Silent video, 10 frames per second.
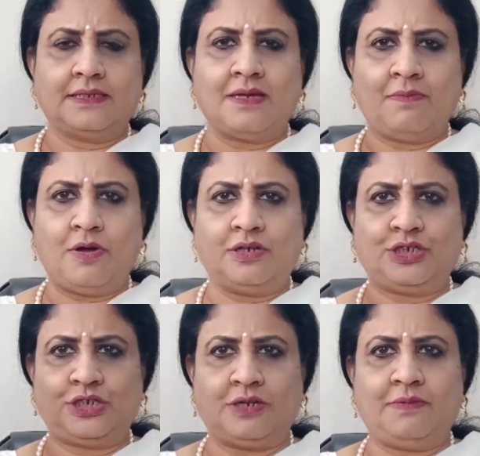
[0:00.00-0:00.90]

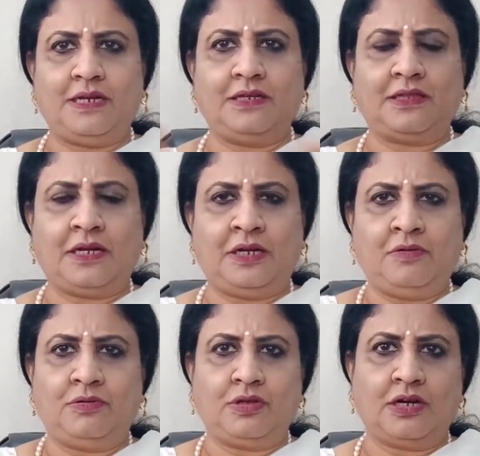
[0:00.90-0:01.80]
சபாஷ் அப்படின்னு தட்டி
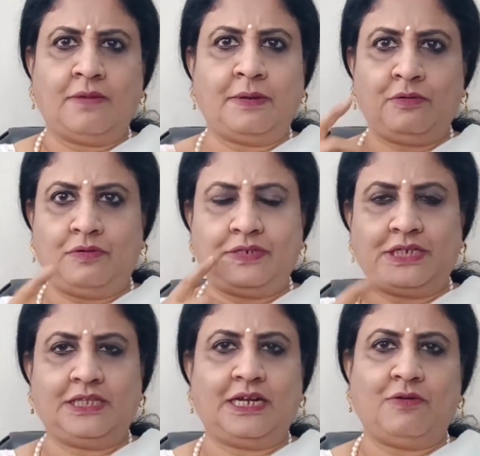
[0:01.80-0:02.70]
கொடுத்துக்கிற மாதிரி ஒரு
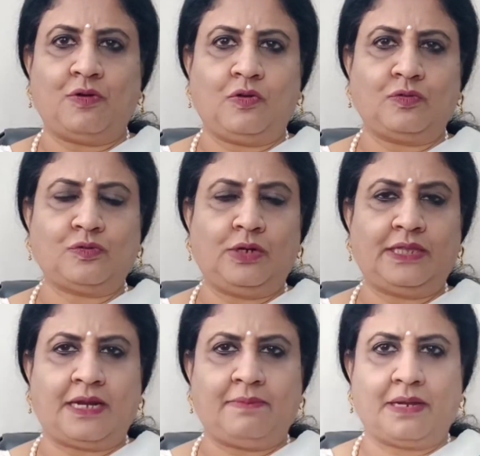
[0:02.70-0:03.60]
விஷயத்தை நான் உங்களுக்கு
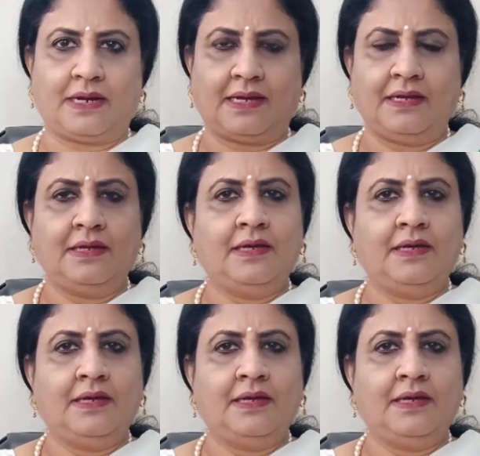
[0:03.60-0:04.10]
சொல்லித்தரேன் பாருங்கள்